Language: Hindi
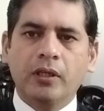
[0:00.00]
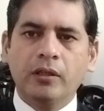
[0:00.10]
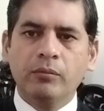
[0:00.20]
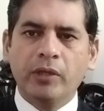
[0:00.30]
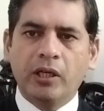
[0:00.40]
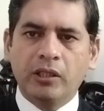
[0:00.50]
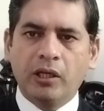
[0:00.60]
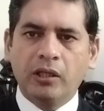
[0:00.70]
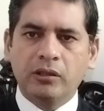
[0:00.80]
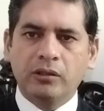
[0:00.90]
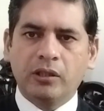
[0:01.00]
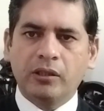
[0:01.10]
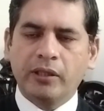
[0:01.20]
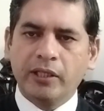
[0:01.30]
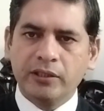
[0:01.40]
इन बयान
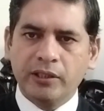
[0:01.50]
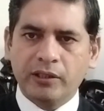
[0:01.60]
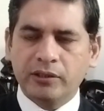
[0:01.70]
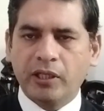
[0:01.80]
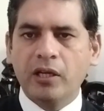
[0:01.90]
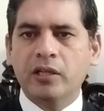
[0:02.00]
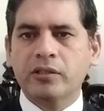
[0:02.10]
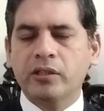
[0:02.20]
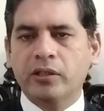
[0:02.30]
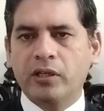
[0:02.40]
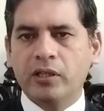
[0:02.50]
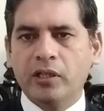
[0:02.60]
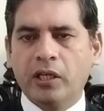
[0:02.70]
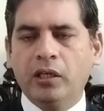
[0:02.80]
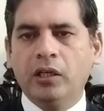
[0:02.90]
तक कैसे रसाई हासिल
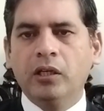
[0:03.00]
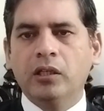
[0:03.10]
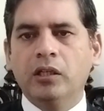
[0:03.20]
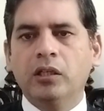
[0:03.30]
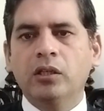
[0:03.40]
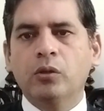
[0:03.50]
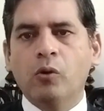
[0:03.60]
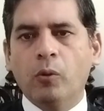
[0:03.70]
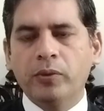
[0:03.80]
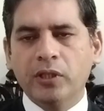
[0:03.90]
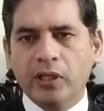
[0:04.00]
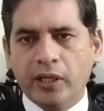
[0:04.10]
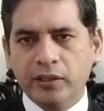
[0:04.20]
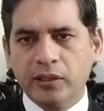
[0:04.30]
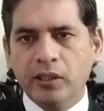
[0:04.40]
करनी है इनकी कॉपियाँ
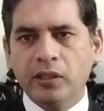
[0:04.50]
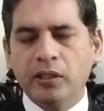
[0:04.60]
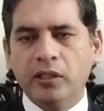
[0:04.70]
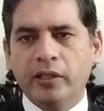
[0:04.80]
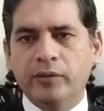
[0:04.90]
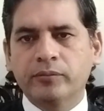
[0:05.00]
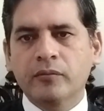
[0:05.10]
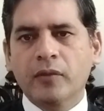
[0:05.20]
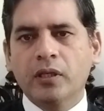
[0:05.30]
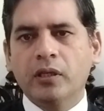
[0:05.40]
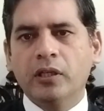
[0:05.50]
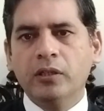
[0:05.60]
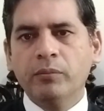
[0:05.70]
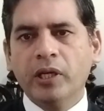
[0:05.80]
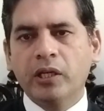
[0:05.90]
कैसे लेनी हैं
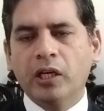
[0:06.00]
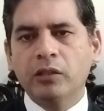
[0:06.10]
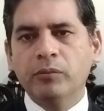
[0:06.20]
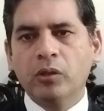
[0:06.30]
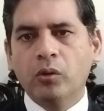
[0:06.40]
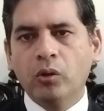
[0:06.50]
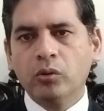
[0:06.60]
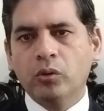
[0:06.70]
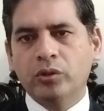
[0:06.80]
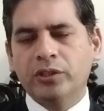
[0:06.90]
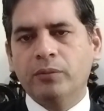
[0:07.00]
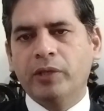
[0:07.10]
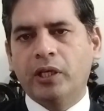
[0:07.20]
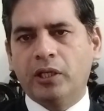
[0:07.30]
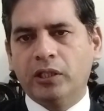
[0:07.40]
इन बयान में कौन कौन से
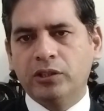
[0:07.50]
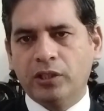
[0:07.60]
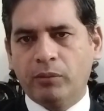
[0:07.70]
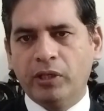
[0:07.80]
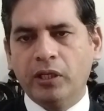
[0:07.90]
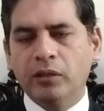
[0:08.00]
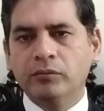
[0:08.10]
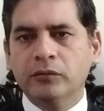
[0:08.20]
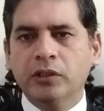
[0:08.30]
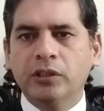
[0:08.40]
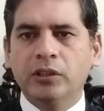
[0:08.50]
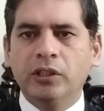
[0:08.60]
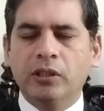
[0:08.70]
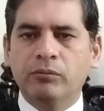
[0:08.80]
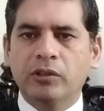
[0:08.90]
बयान शामिल हैं
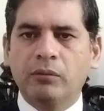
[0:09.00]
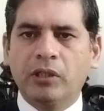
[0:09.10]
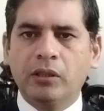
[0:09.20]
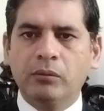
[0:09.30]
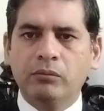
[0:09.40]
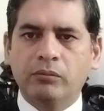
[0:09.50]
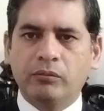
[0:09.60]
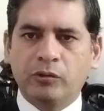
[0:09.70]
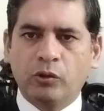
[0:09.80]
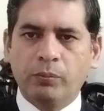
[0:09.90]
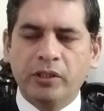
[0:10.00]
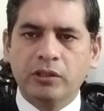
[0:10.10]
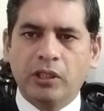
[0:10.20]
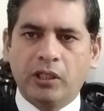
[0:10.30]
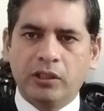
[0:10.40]
ये हम तमाम
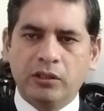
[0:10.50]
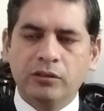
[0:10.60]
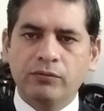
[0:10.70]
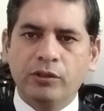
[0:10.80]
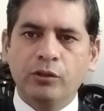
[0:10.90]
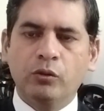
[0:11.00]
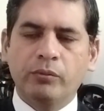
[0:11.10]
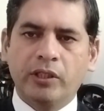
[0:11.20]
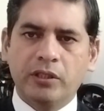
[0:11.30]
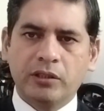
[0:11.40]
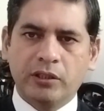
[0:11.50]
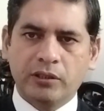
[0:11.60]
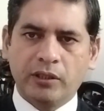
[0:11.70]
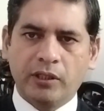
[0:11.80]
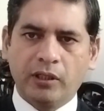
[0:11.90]
टॉपिक्स आज इस वीडियो में
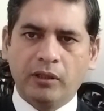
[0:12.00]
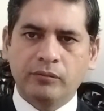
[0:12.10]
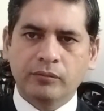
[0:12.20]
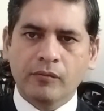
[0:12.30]
डिस्कस करेंगे